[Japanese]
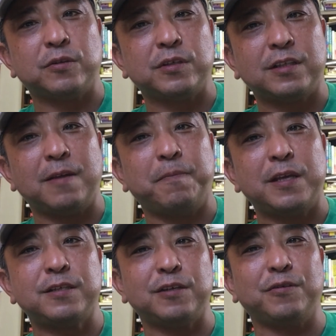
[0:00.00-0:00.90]
として
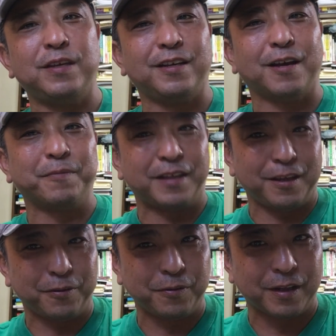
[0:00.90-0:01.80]
ベーシックインカム
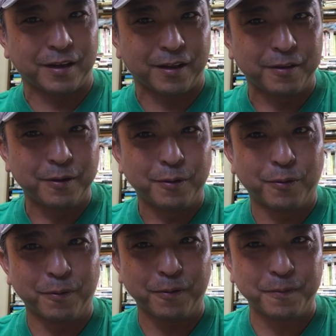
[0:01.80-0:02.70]
で世の中
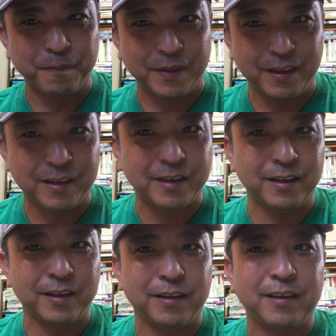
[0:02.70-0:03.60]
を一
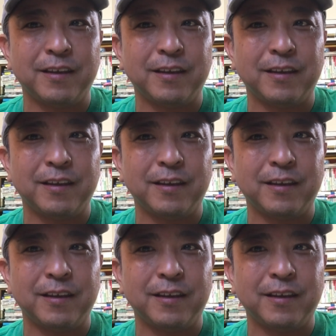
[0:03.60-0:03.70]
気に